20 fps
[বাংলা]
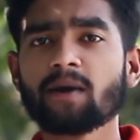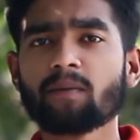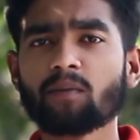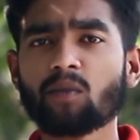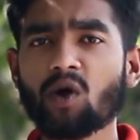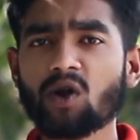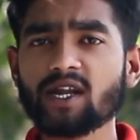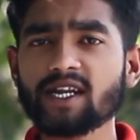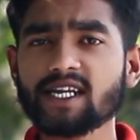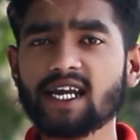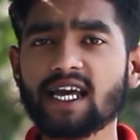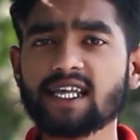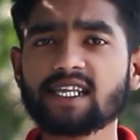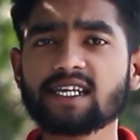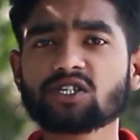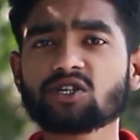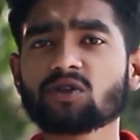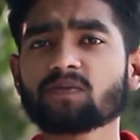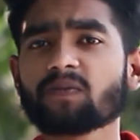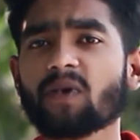
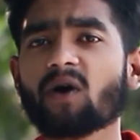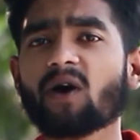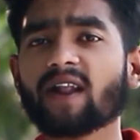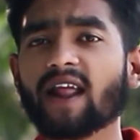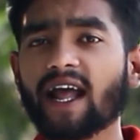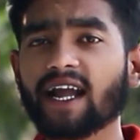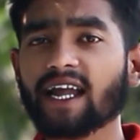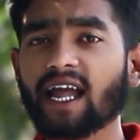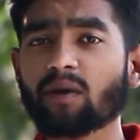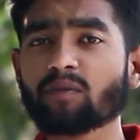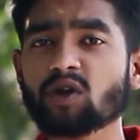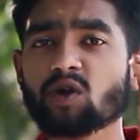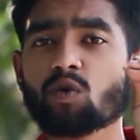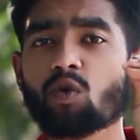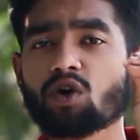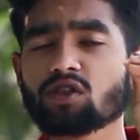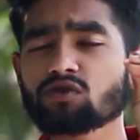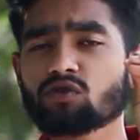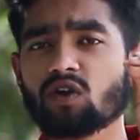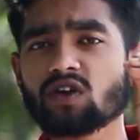মনিটাইজেশন পাওয়ার আগে আমি
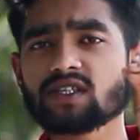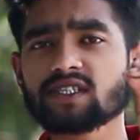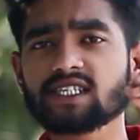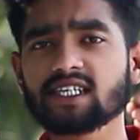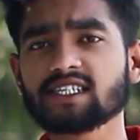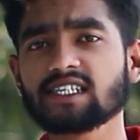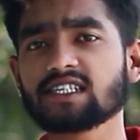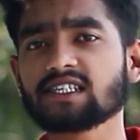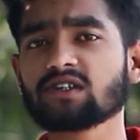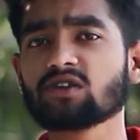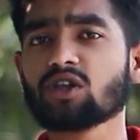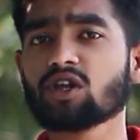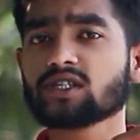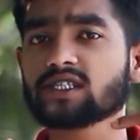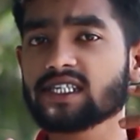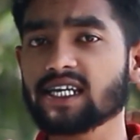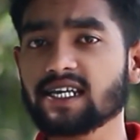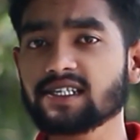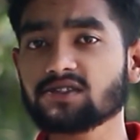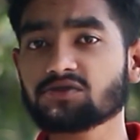কোন কোন জিনিসগুলো
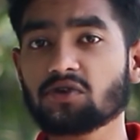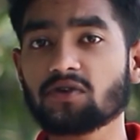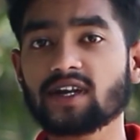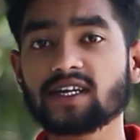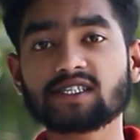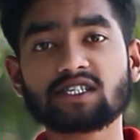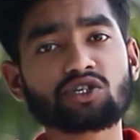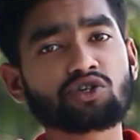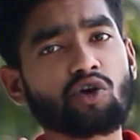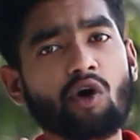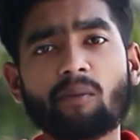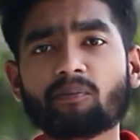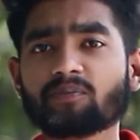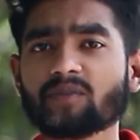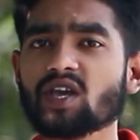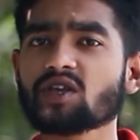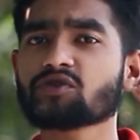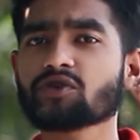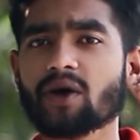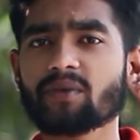চেঞ্জ করেছি সব
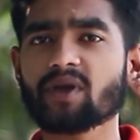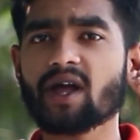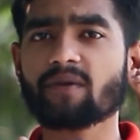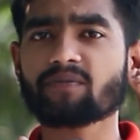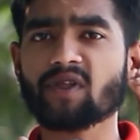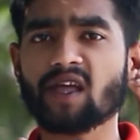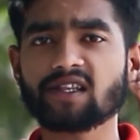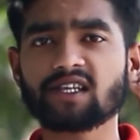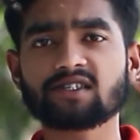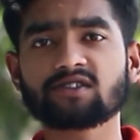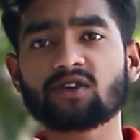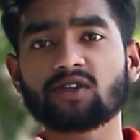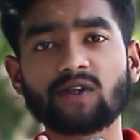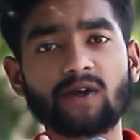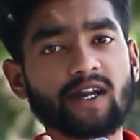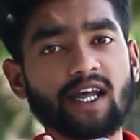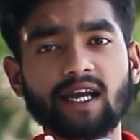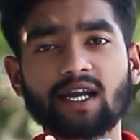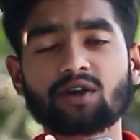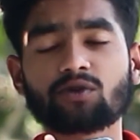কিছু আমি আপনাদের জন্য
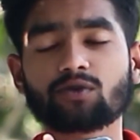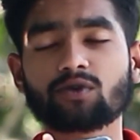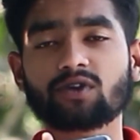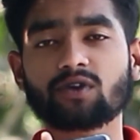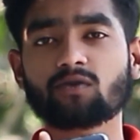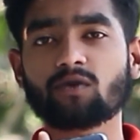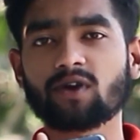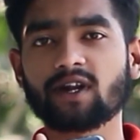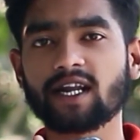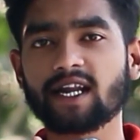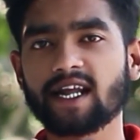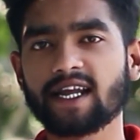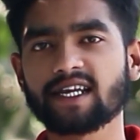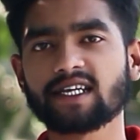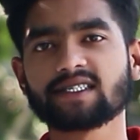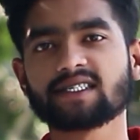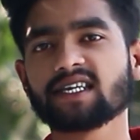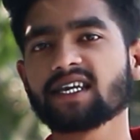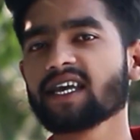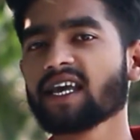রেকর্ড করে
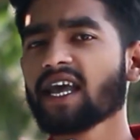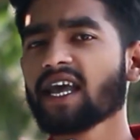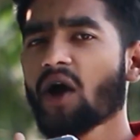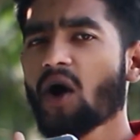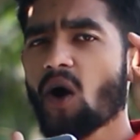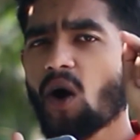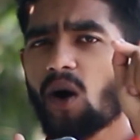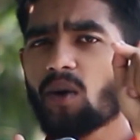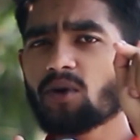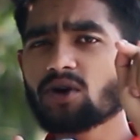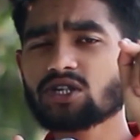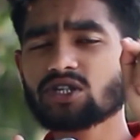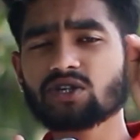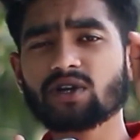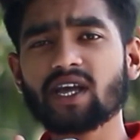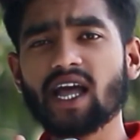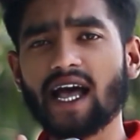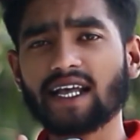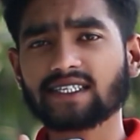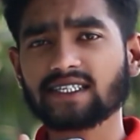রেখেছি অবশ্যই
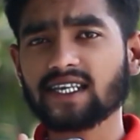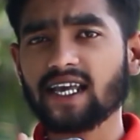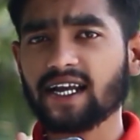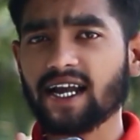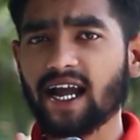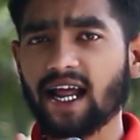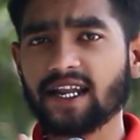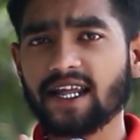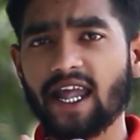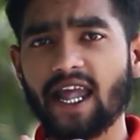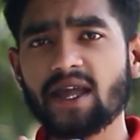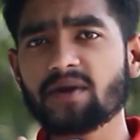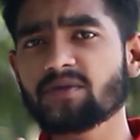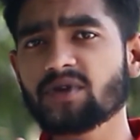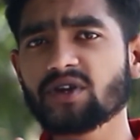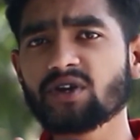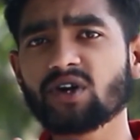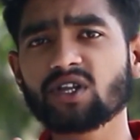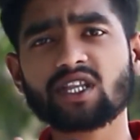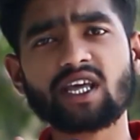আজকেকার এই
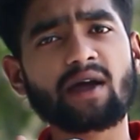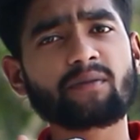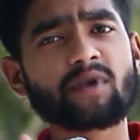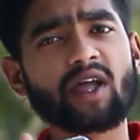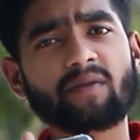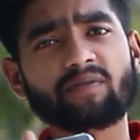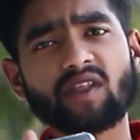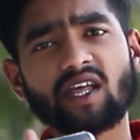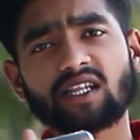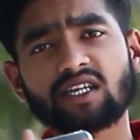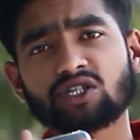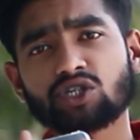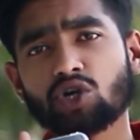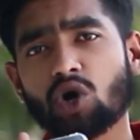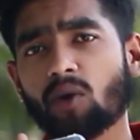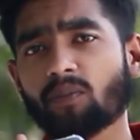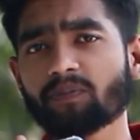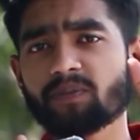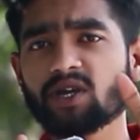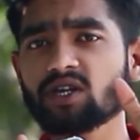ভিডিওতে আমি আপনাদের সব
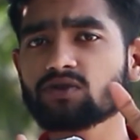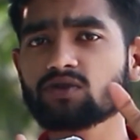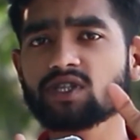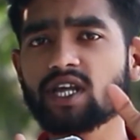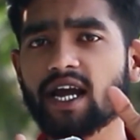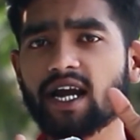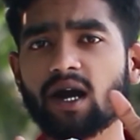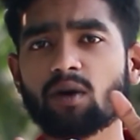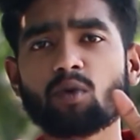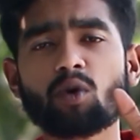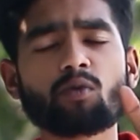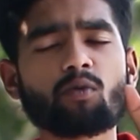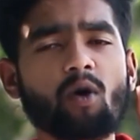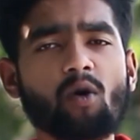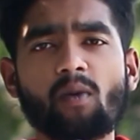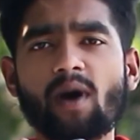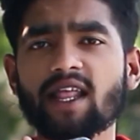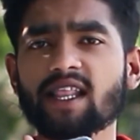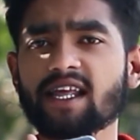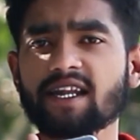কিছু দেখাবো
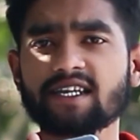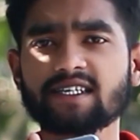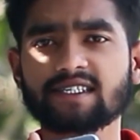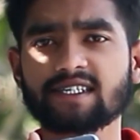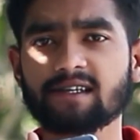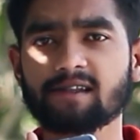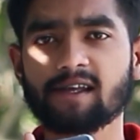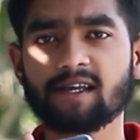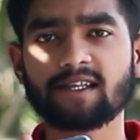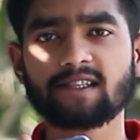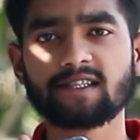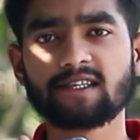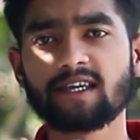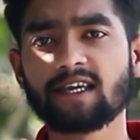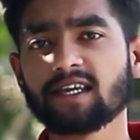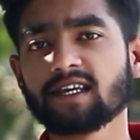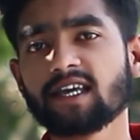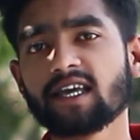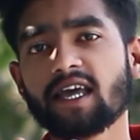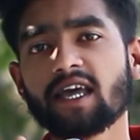মোবাইলের স্ক্রিনে নিয়ে
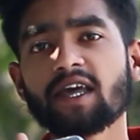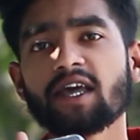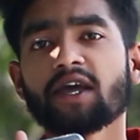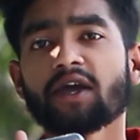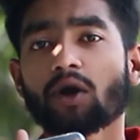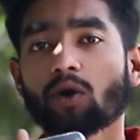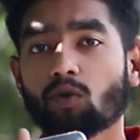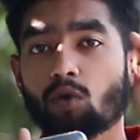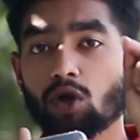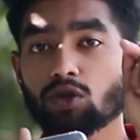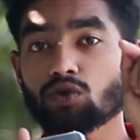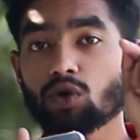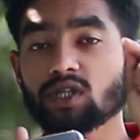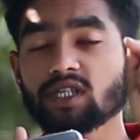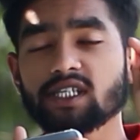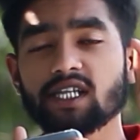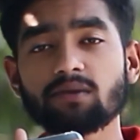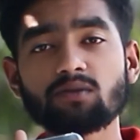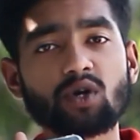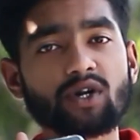গিয়ে
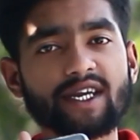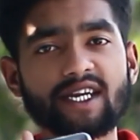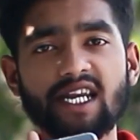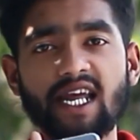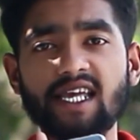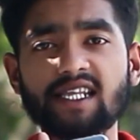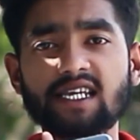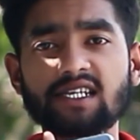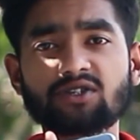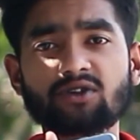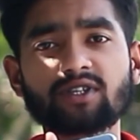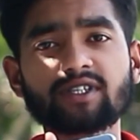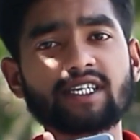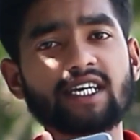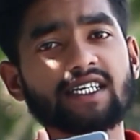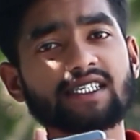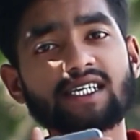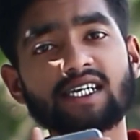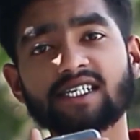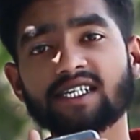কতদিনে মনিটাইজেশন
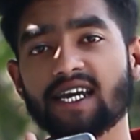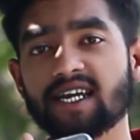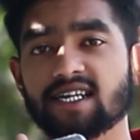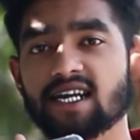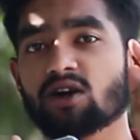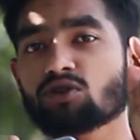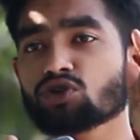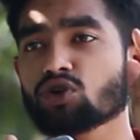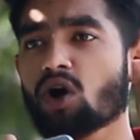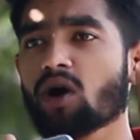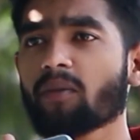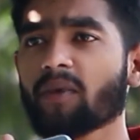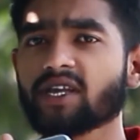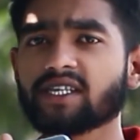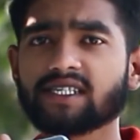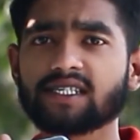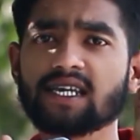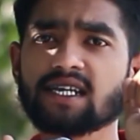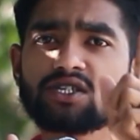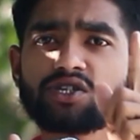দিয়েছে সেটাও সব
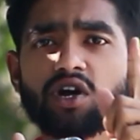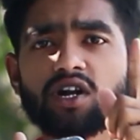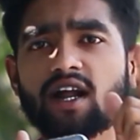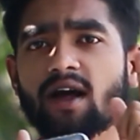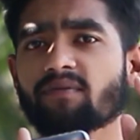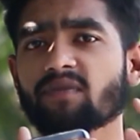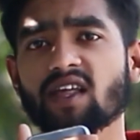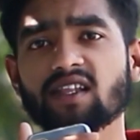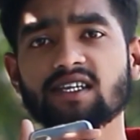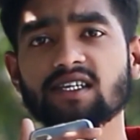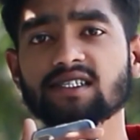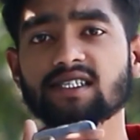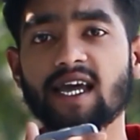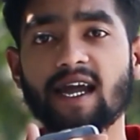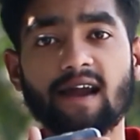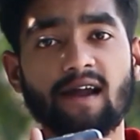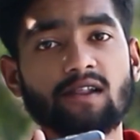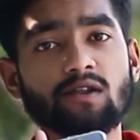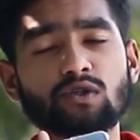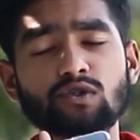স্ক্রিনশট আপনাদের
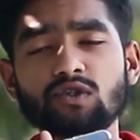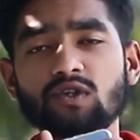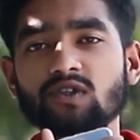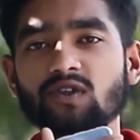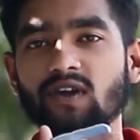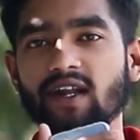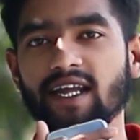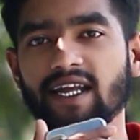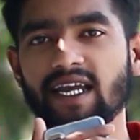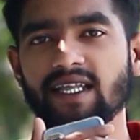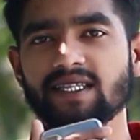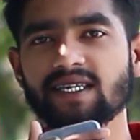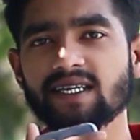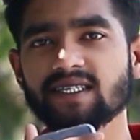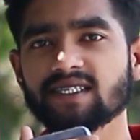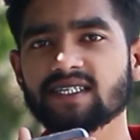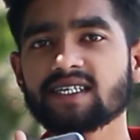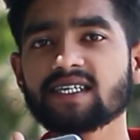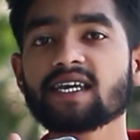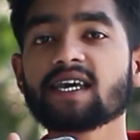দেখানোর জন্য রেখে
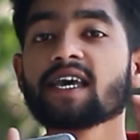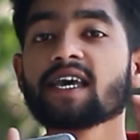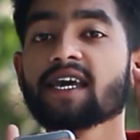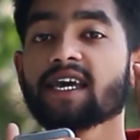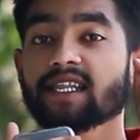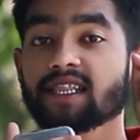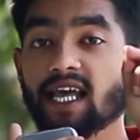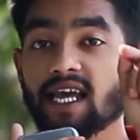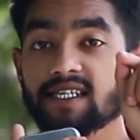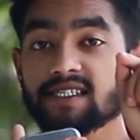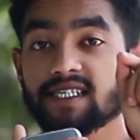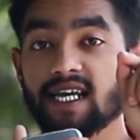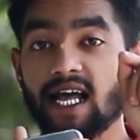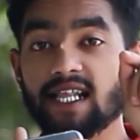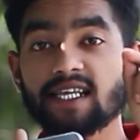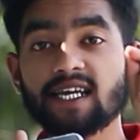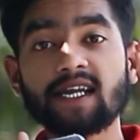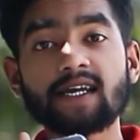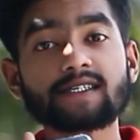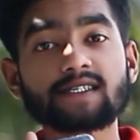দিয়েছি তাই
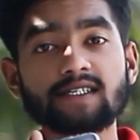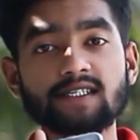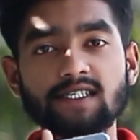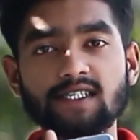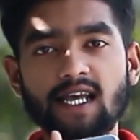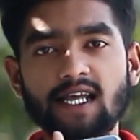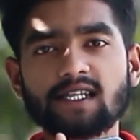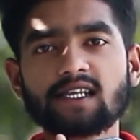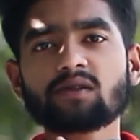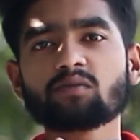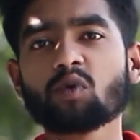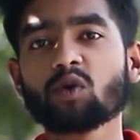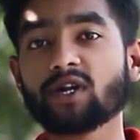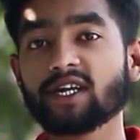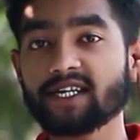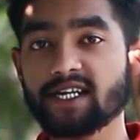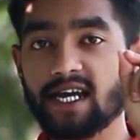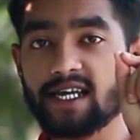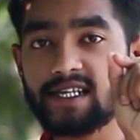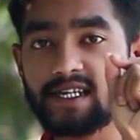যাদের একটি চ্যানেল
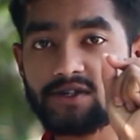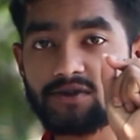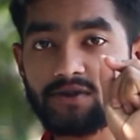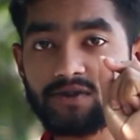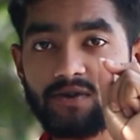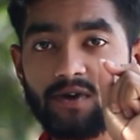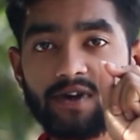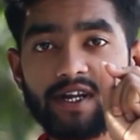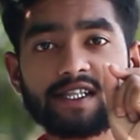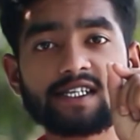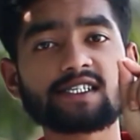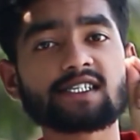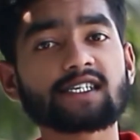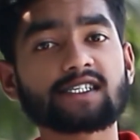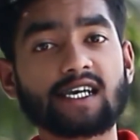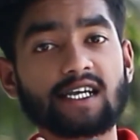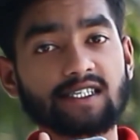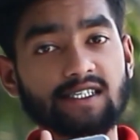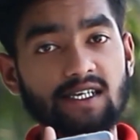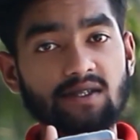মনিটাইজেশন করে নিতে
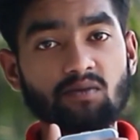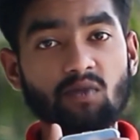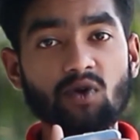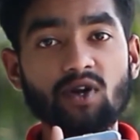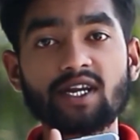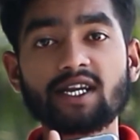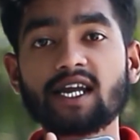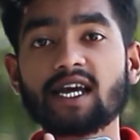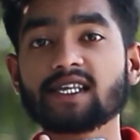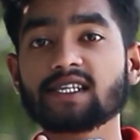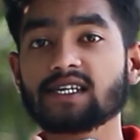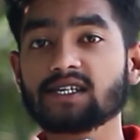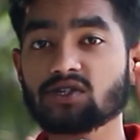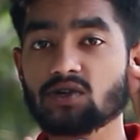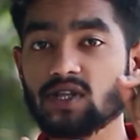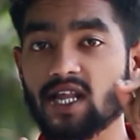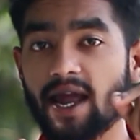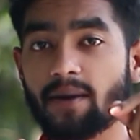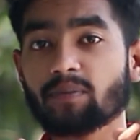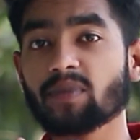চাচ্ছেন মনিটাইজেশন
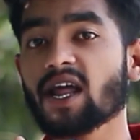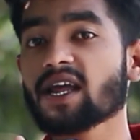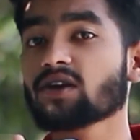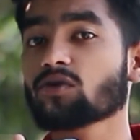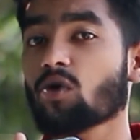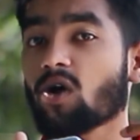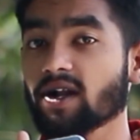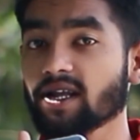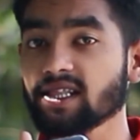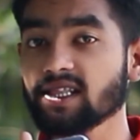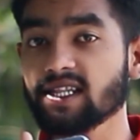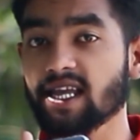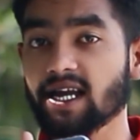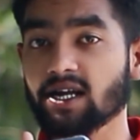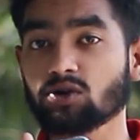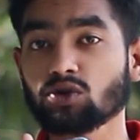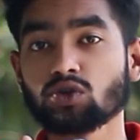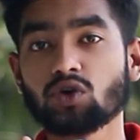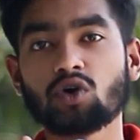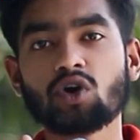অ্যাপ্লাই করেননি
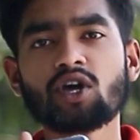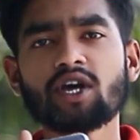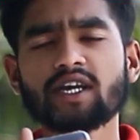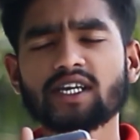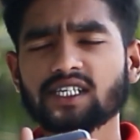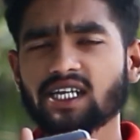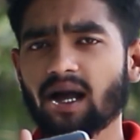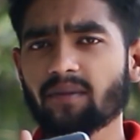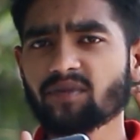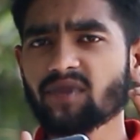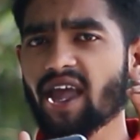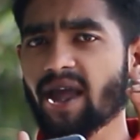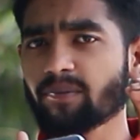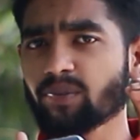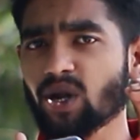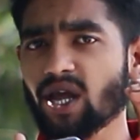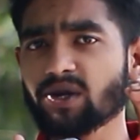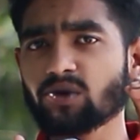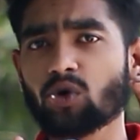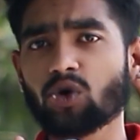এখনও সামনে
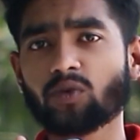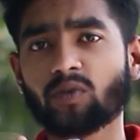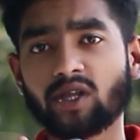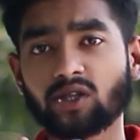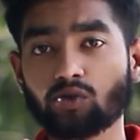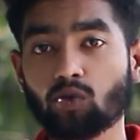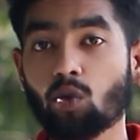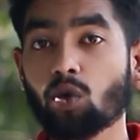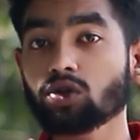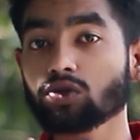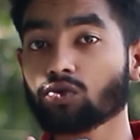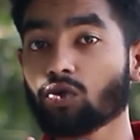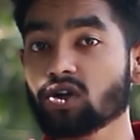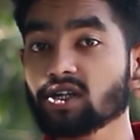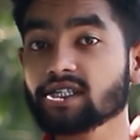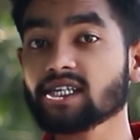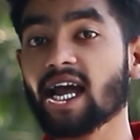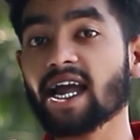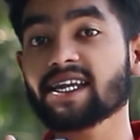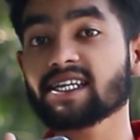অ্যাপ্লাই করবেন কোন কোন
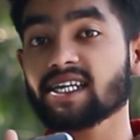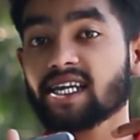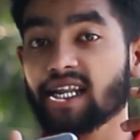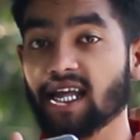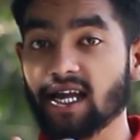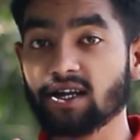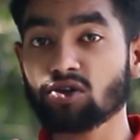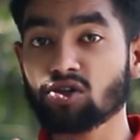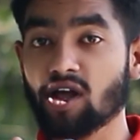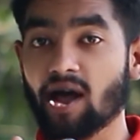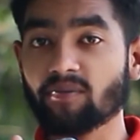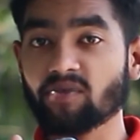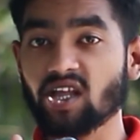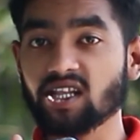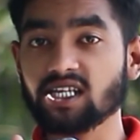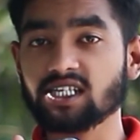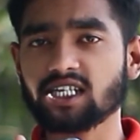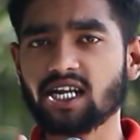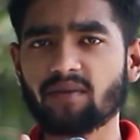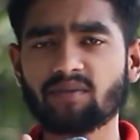টাইটেরিয়াগুলো আপনাদের
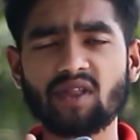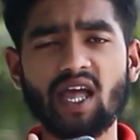সামনে